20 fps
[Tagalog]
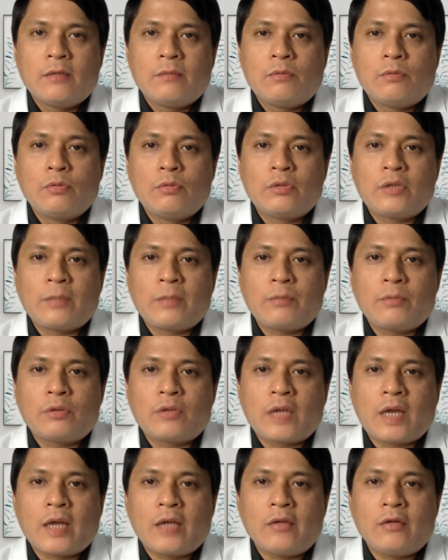punta po
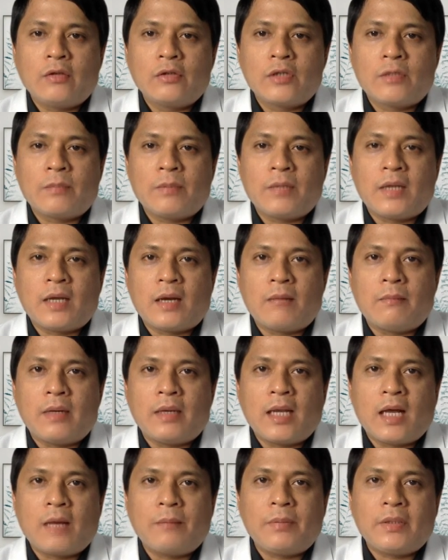tayo sa
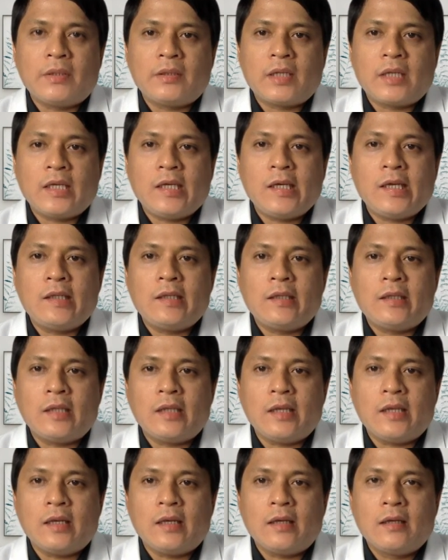pinakamalapit na
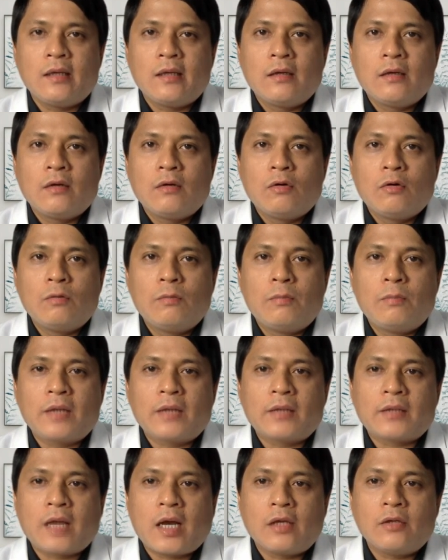ENT
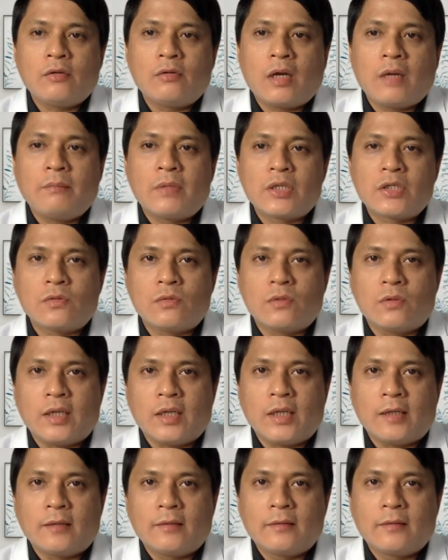upang tayo ay
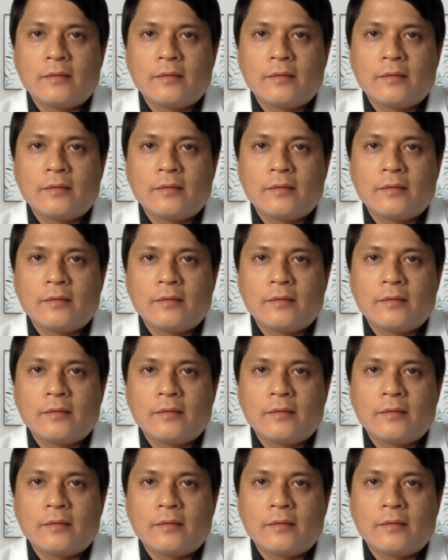masuri.